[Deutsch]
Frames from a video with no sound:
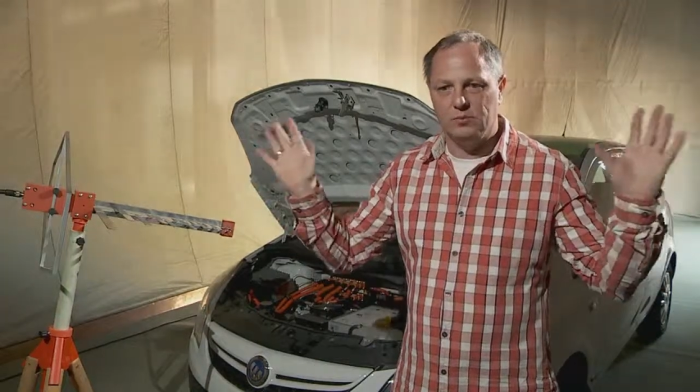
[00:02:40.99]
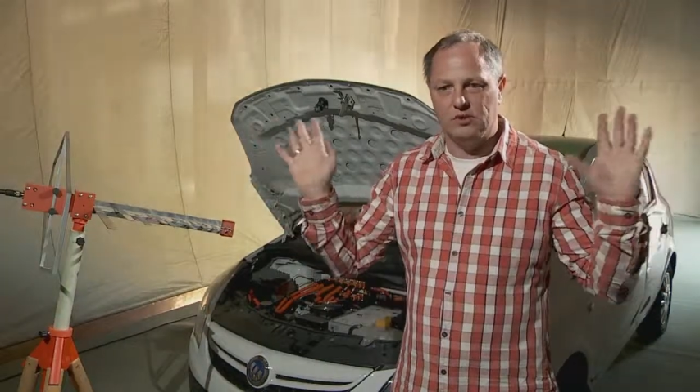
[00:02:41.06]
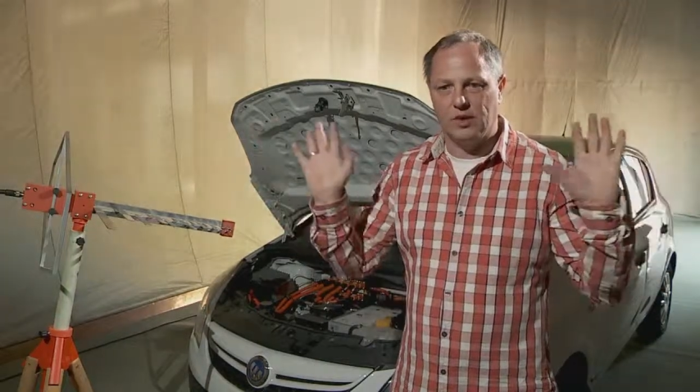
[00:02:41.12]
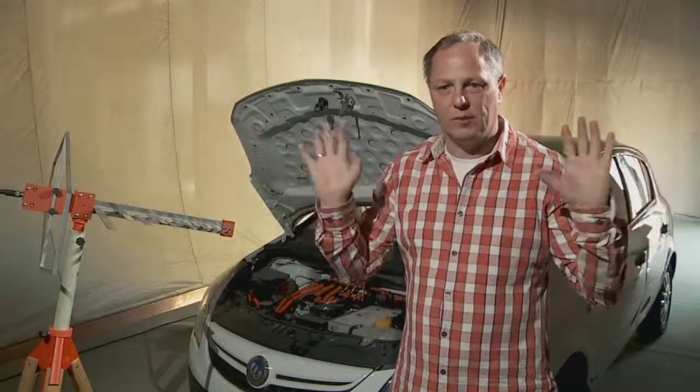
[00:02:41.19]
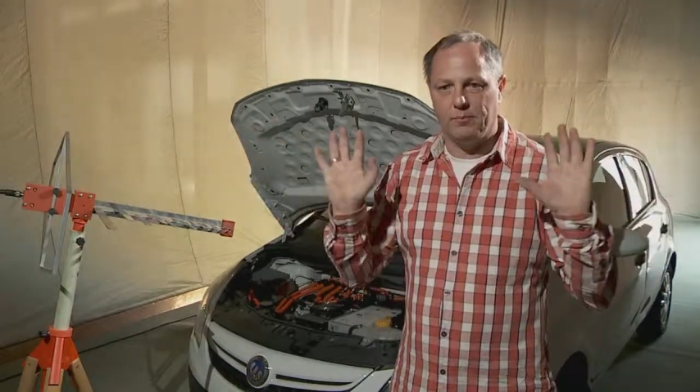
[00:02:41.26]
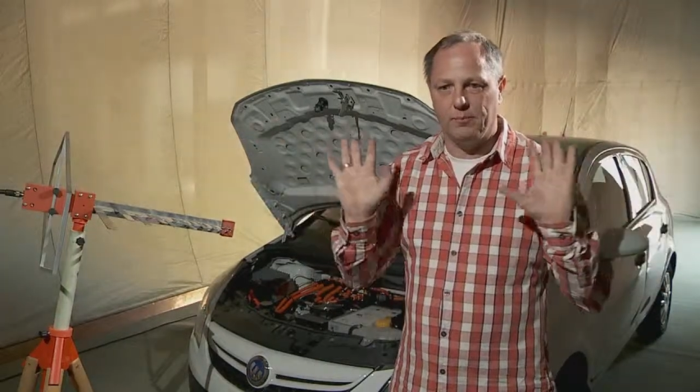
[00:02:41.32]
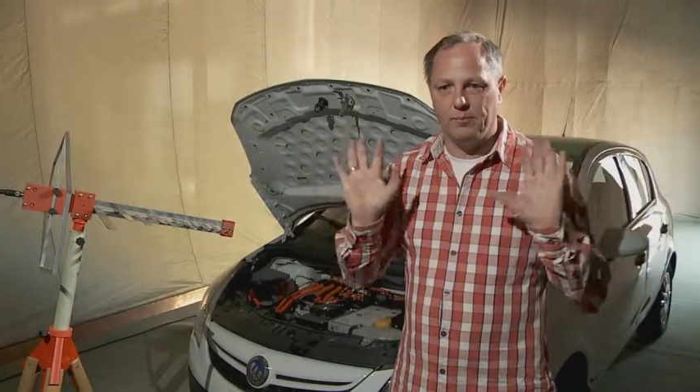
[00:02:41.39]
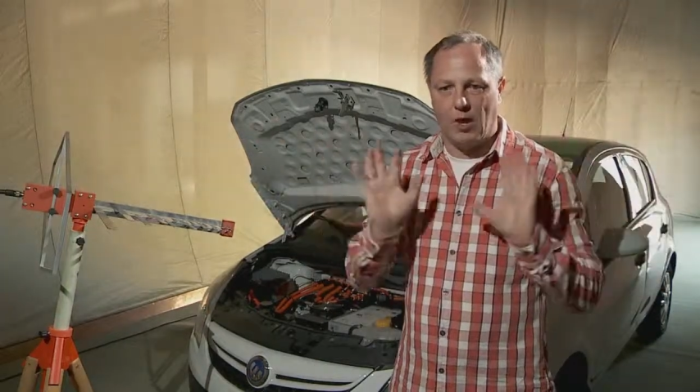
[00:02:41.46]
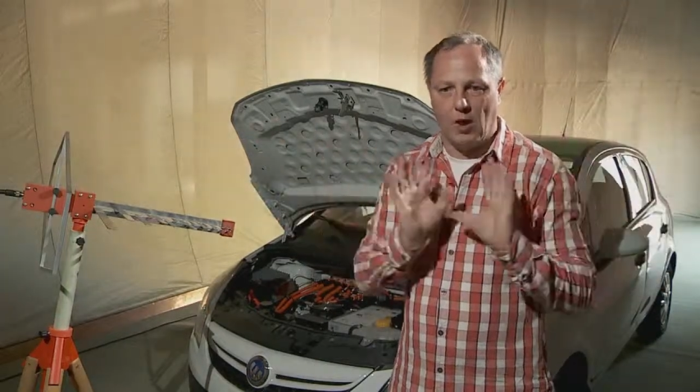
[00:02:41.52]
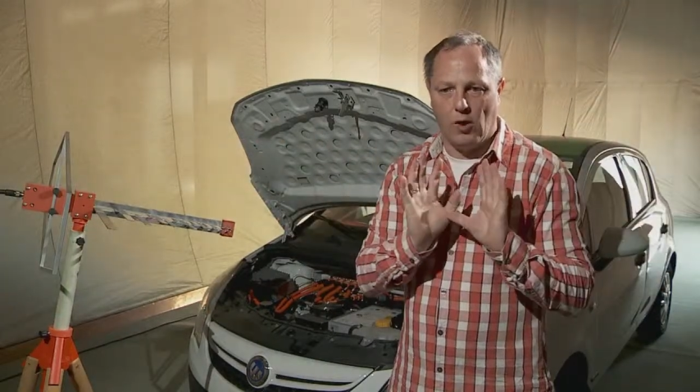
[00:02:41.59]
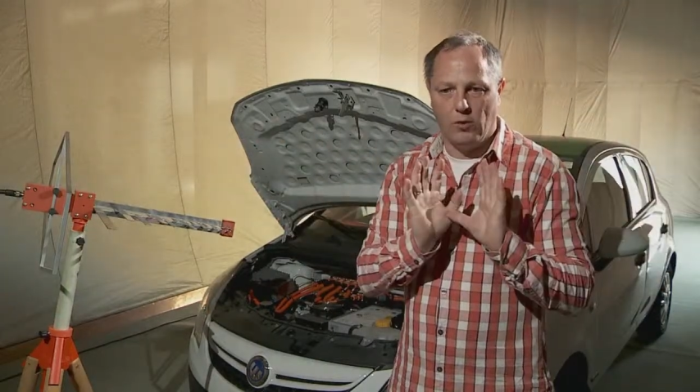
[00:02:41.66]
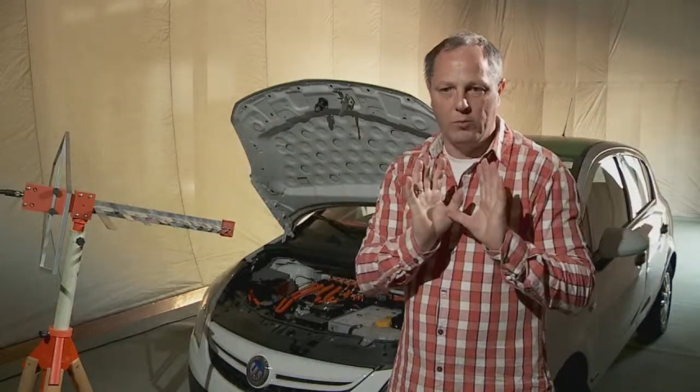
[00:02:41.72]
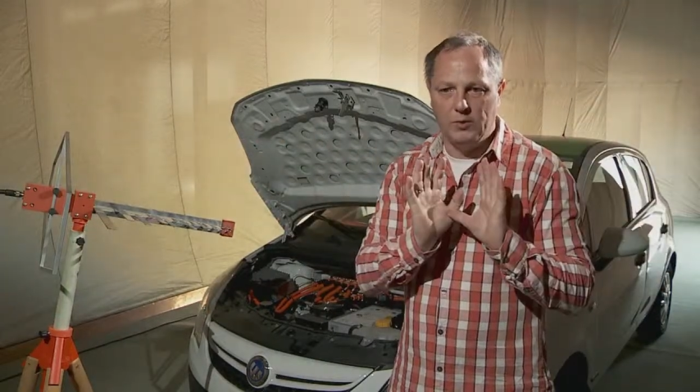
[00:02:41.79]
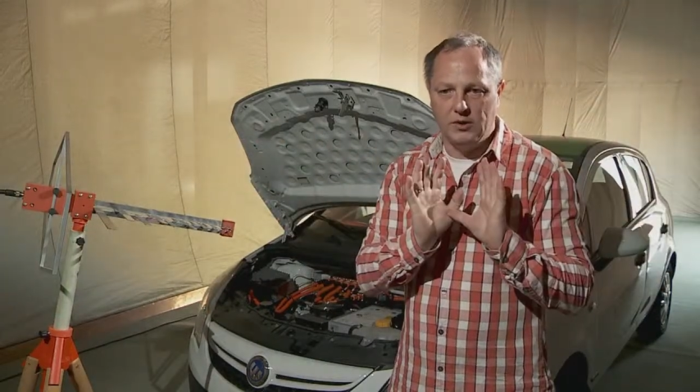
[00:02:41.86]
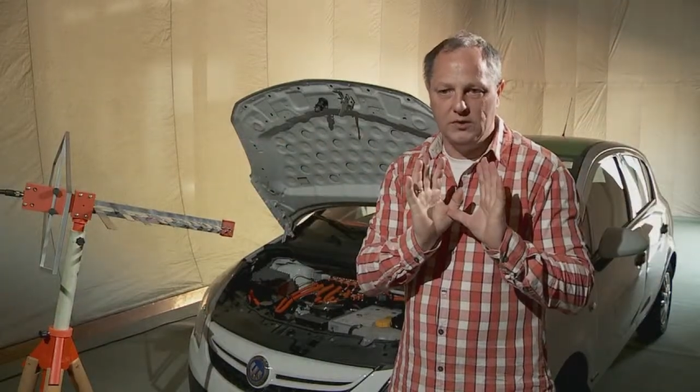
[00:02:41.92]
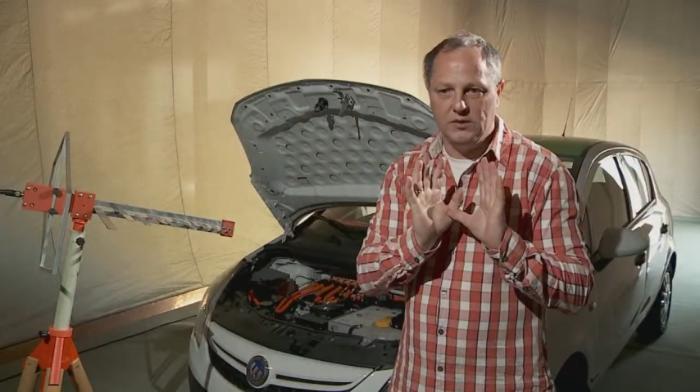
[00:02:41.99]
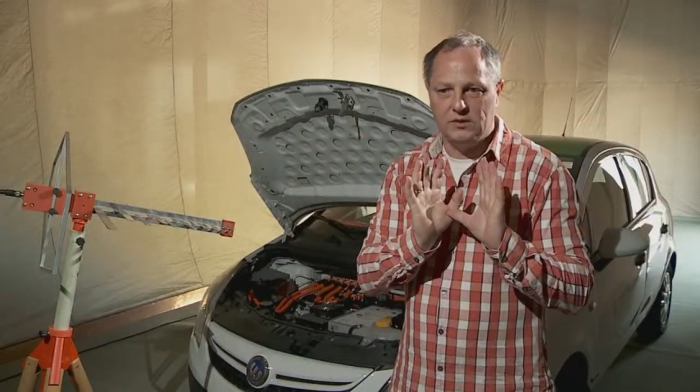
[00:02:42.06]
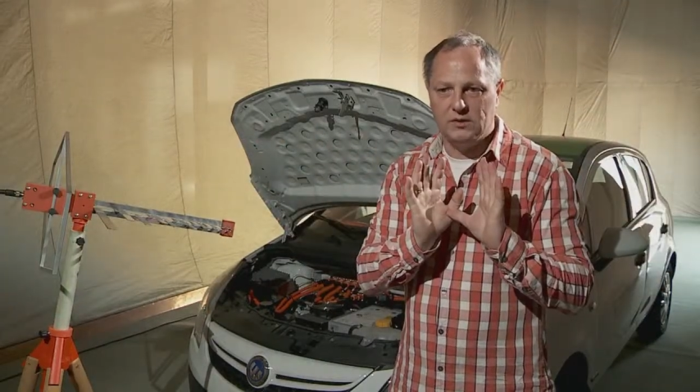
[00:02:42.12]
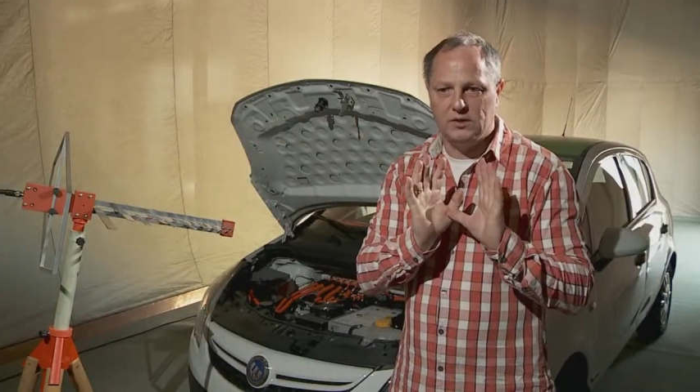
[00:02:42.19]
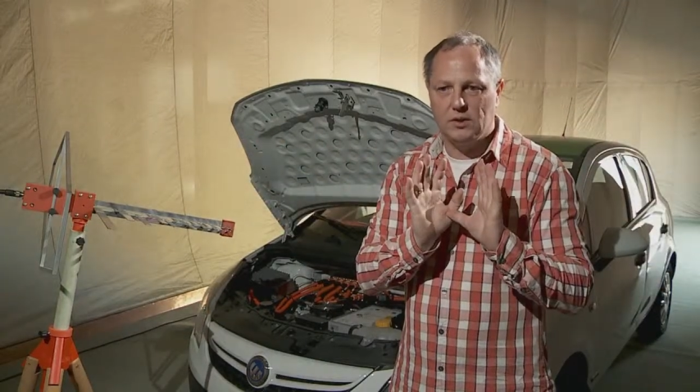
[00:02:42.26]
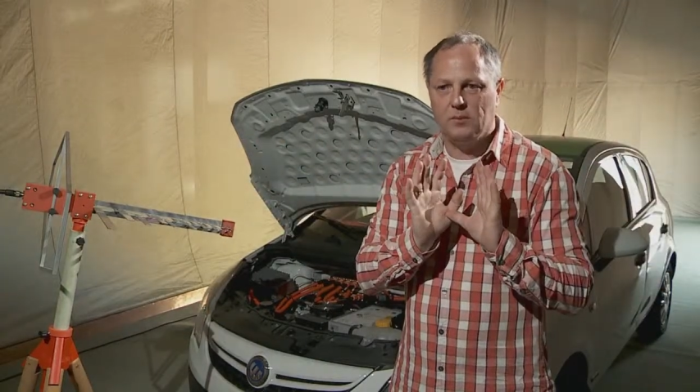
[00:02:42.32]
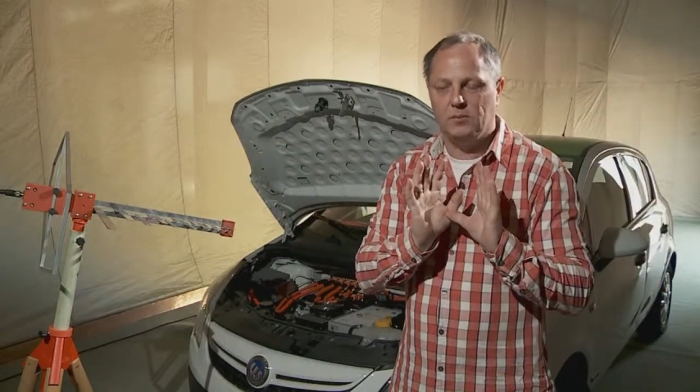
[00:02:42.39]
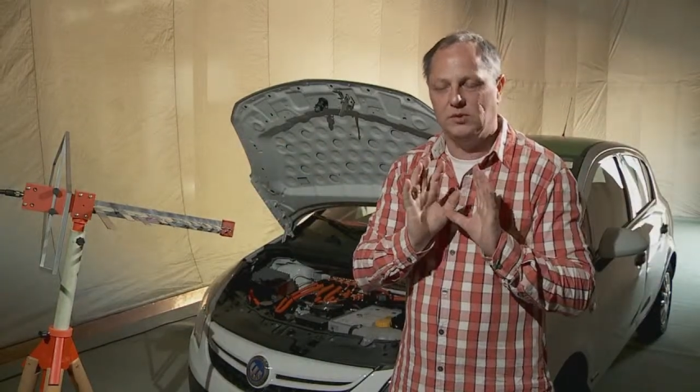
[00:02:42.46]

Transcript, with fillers: gesamten Raum ist,